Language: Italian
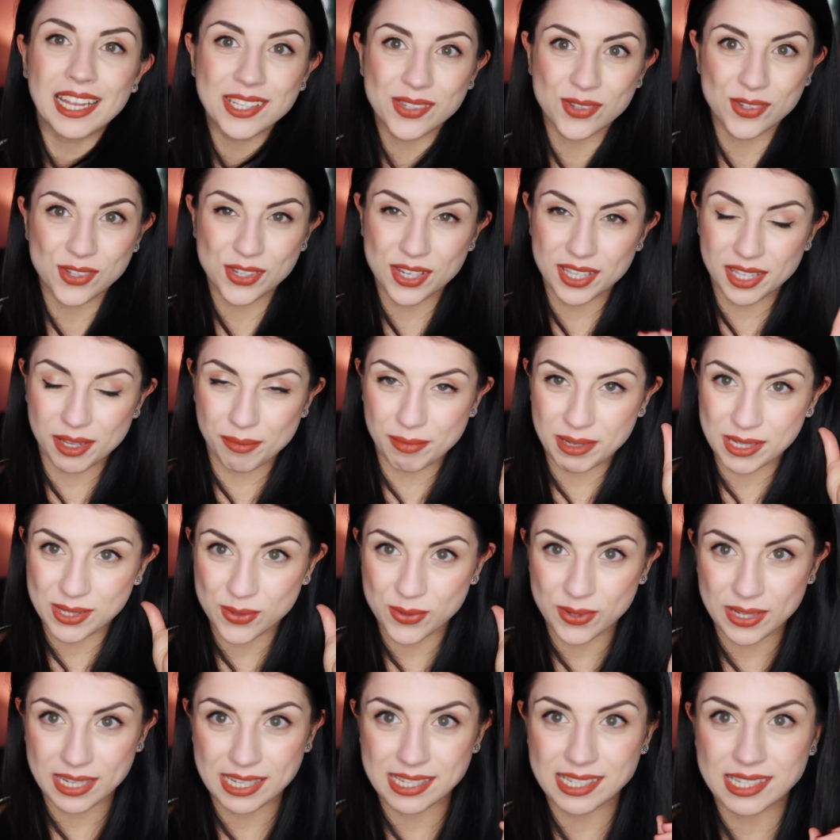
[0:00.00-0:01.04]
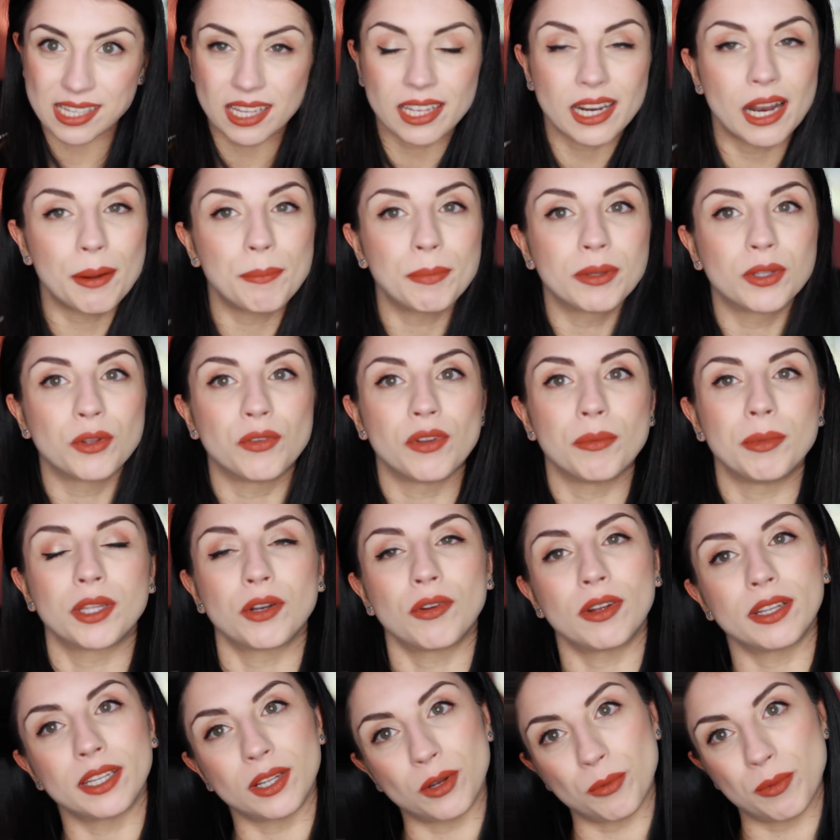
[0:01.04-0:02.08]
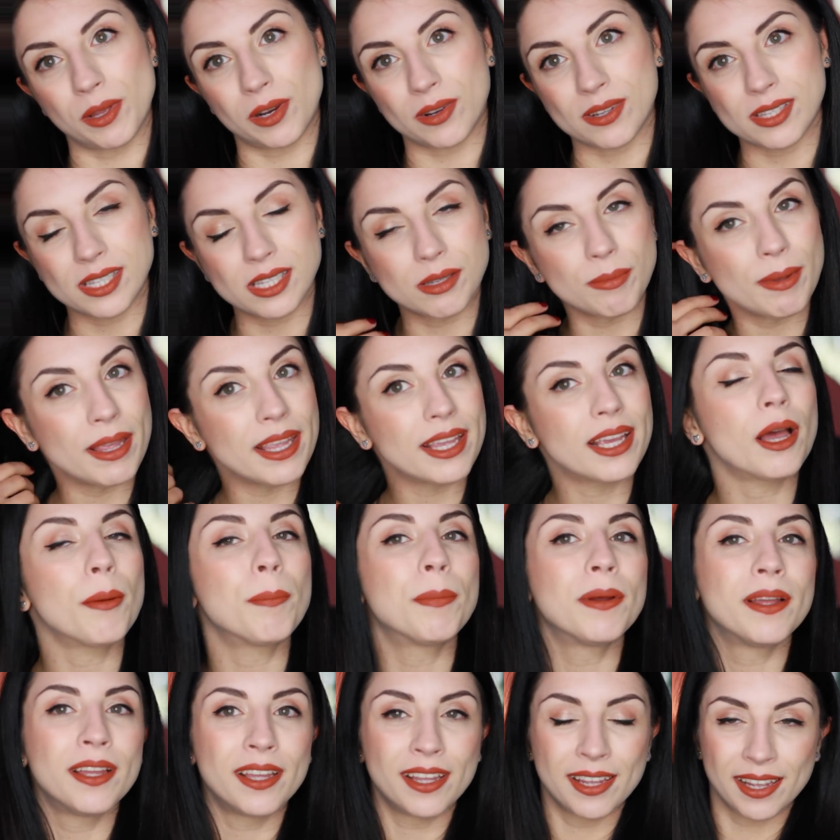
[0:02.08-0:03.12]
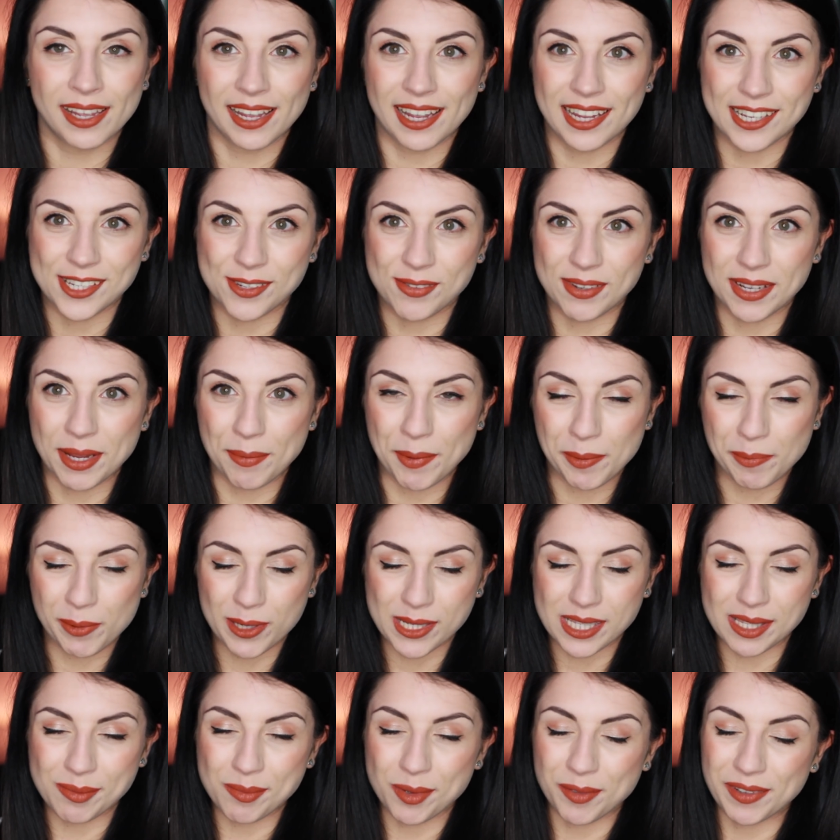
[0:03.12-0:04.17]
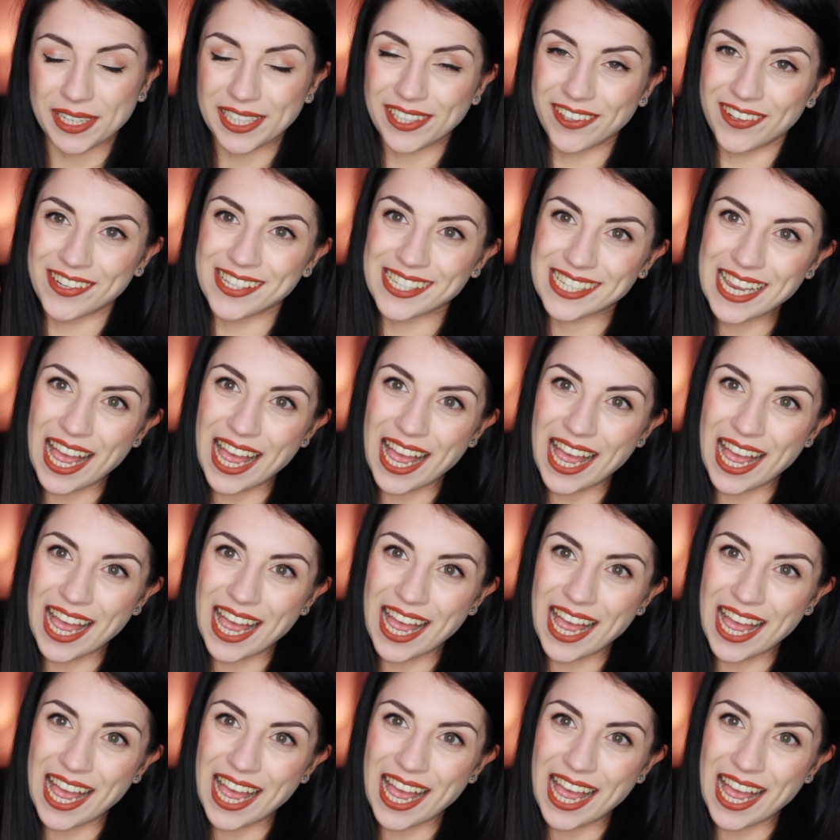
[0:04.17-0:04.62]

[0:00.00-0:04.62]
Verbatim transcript: aggiungetemi su Instagram dove mi trovate come Rossi Makeup e ci vediamo al prossimo video.